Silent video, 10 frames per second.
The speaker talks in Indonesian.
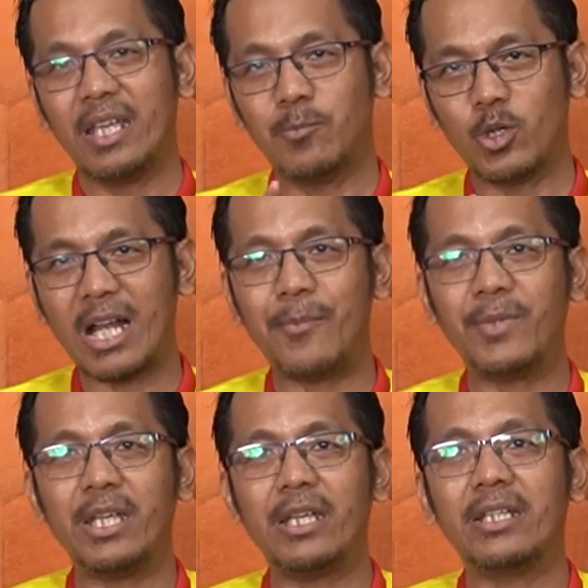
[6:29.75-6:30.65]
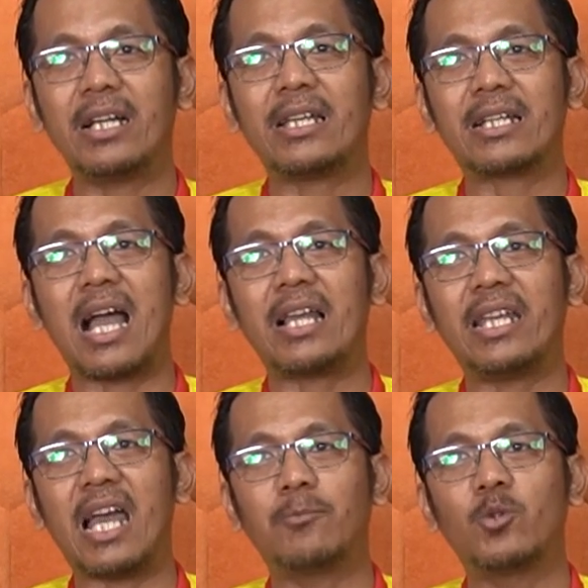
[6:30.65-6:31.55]
Hibur kami dengan
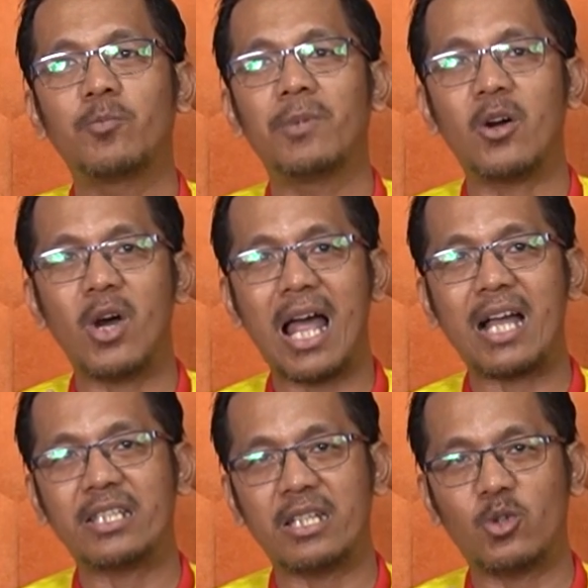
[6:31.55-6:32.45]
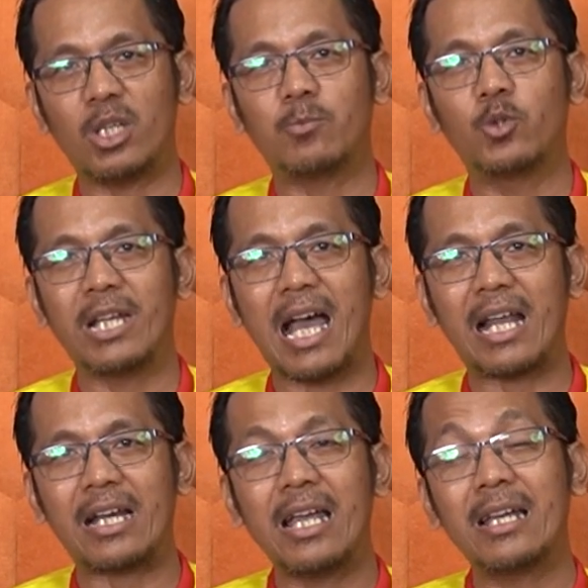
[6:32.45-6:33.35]
keahlianmu mengolah si kulit
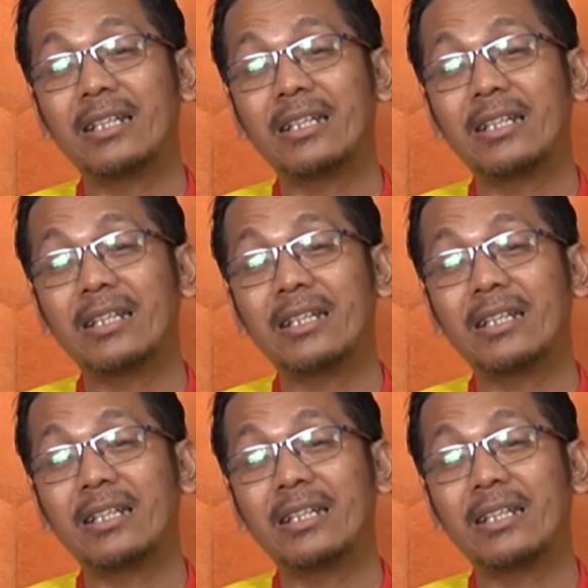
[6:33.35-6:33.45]
bundar